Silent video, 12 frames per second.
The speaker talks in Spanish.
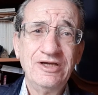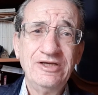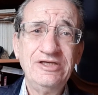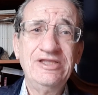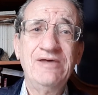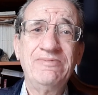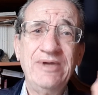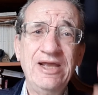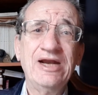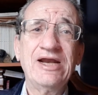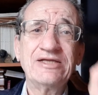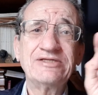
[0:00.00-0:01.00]
y
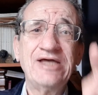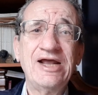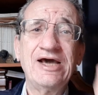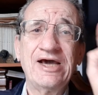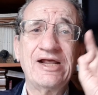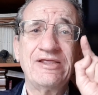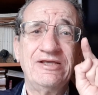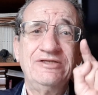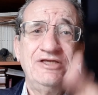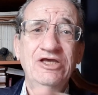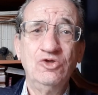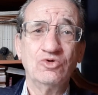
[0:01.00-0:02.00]
debieran estar
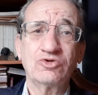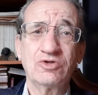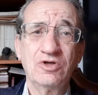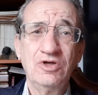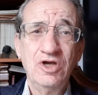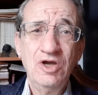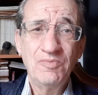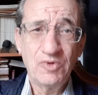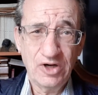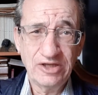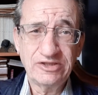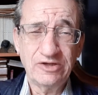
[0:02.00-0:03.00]
agradecidos
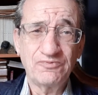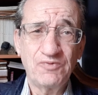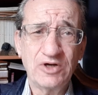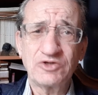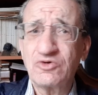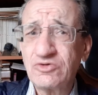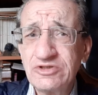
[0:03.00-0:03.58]
por este esfuerzo,